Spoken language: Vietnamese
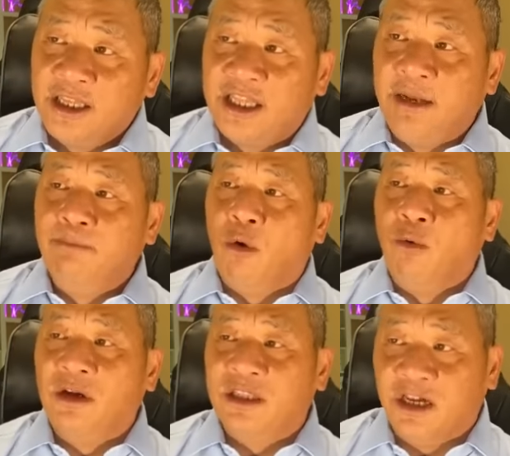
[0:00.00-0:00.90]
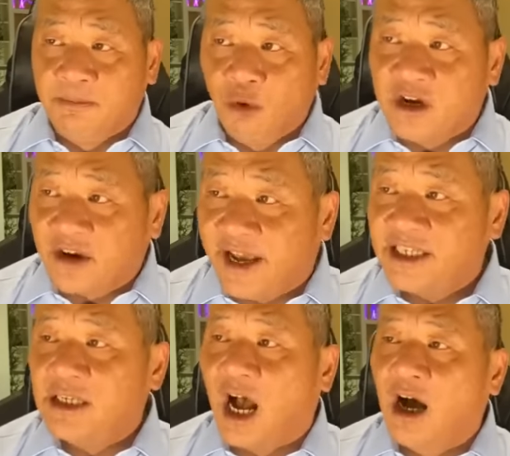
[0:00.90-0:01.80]
Tin bù từ
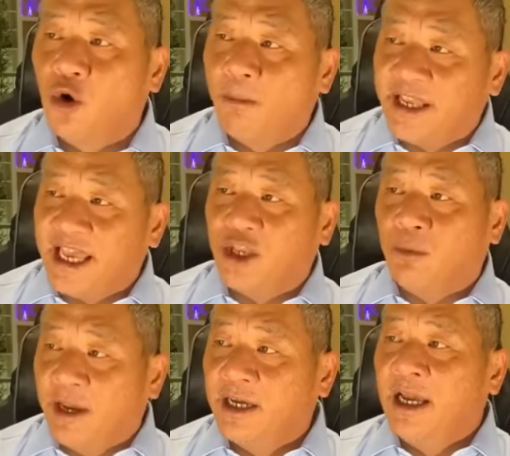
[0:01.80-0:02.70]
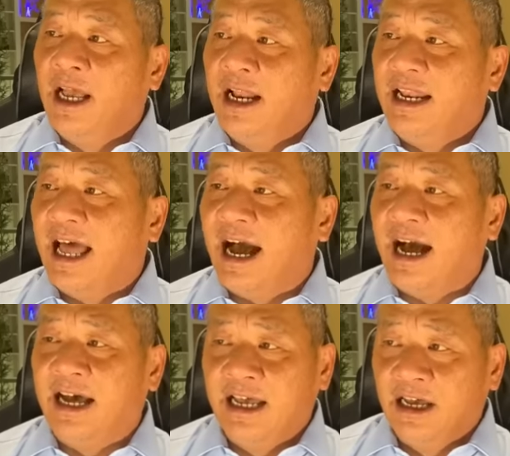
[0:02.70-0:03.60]
Bucharest ở Romania cho biết
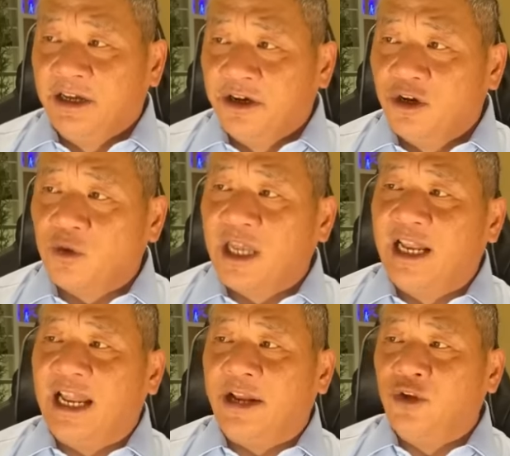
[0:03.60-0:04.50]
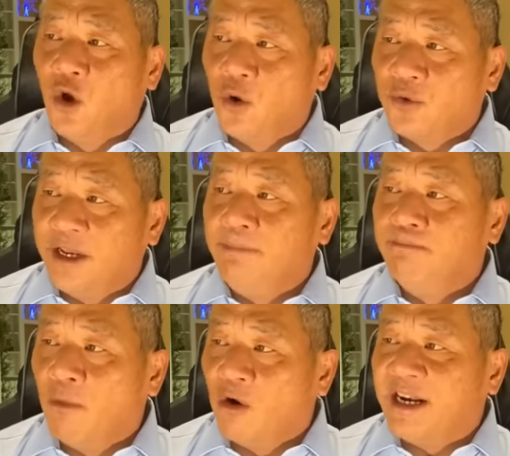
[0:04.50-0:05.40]
là người có tên là
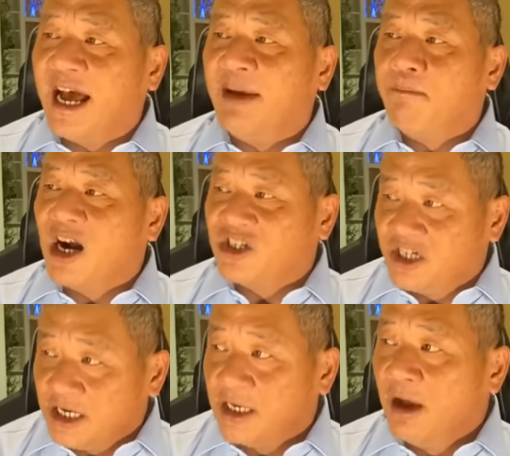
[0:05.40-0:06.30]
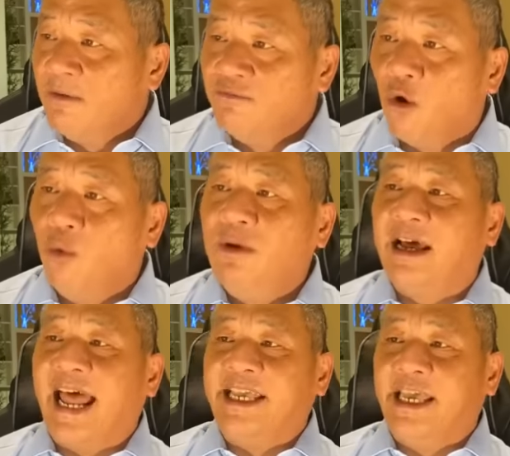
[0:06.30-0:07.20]
Dorin Bona Martin vốn
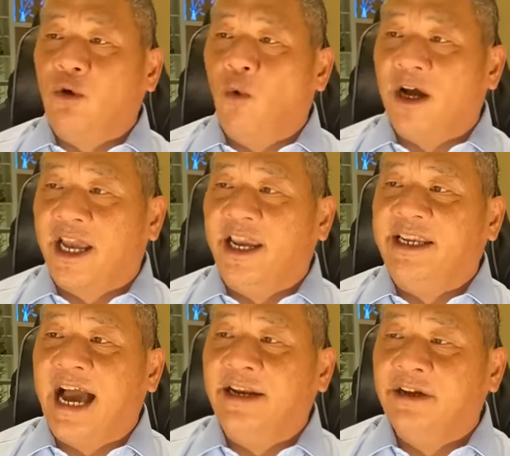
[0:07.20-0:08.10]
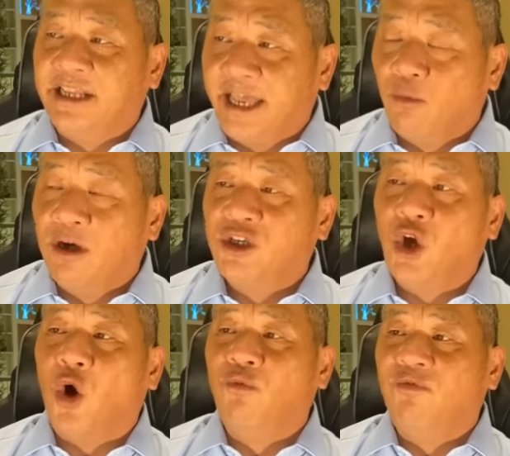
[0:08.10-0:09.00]
là đại diện của Hoa Kỳ đã được Liên Hiệp Quốc
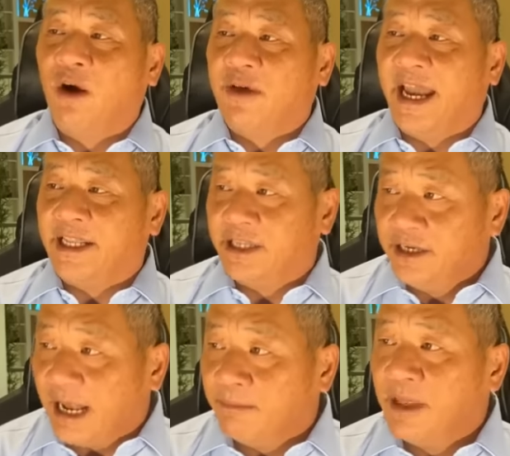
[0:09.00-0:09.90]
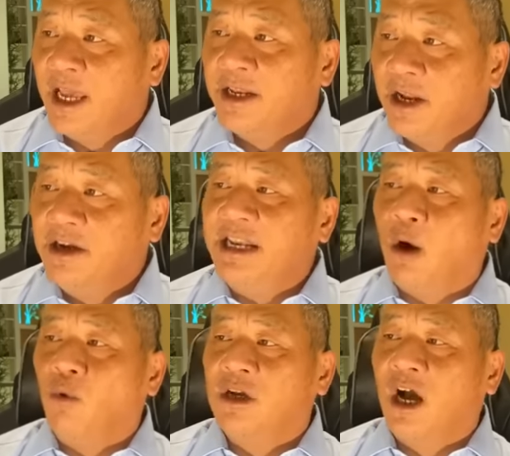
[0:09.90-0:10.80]
chọn vào ngày thứ Năm đứng
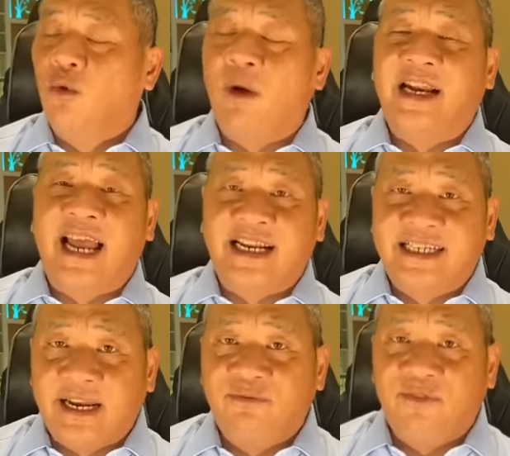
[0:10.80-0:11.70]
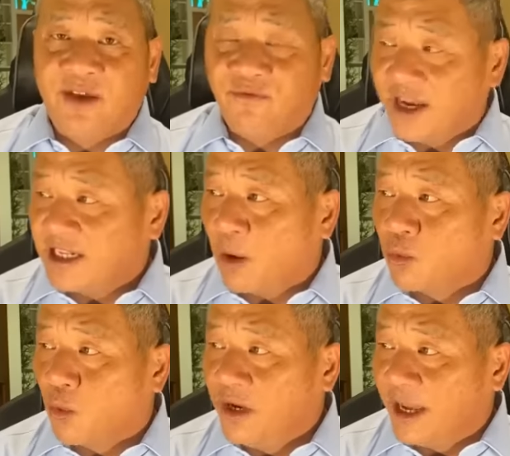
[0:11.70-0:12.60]
đầu cơ quan đặc trách về viễn
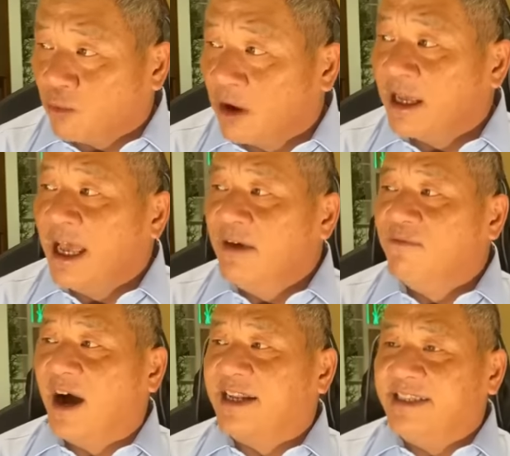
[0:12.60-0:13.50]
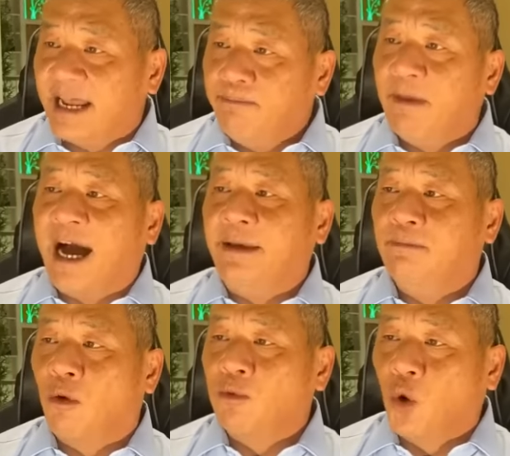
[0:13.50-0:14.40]
thông của Liên Hợp Quốc và đánh bại
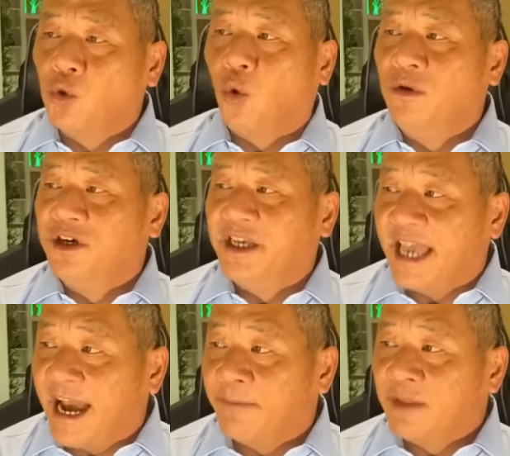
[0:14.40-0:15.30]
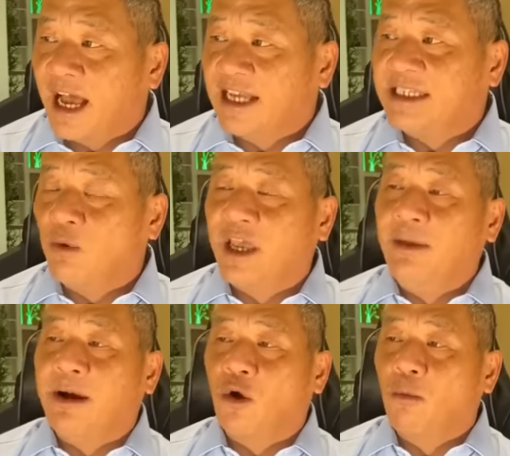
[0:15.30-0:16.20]
một đối thủ người Nga à, sau khi
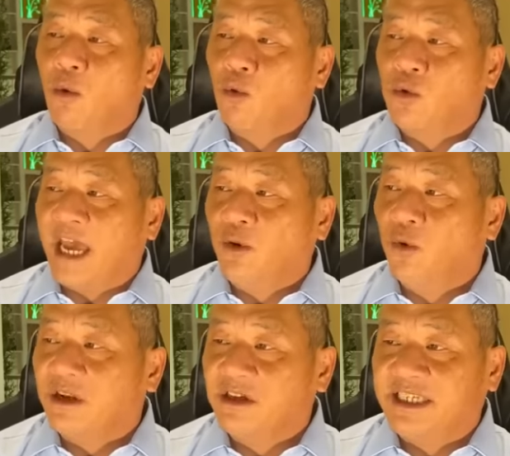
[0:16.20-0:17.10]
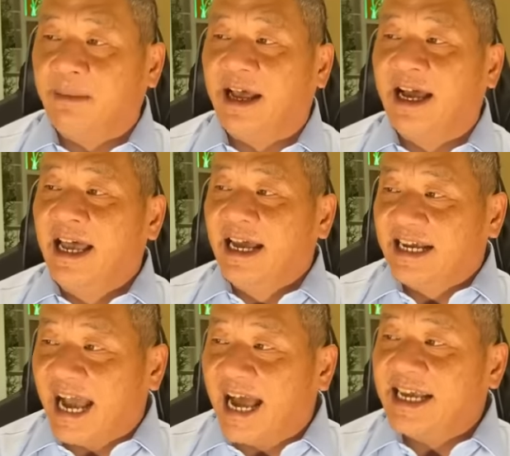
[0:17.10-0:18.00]
mà có một cuộc chạy đua được xem là
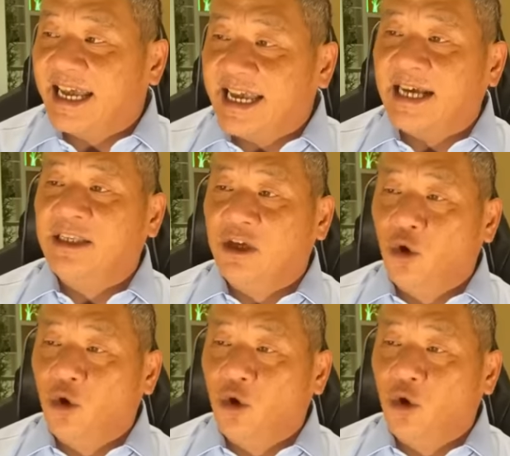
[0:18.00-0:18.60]
khá gay gắt giữa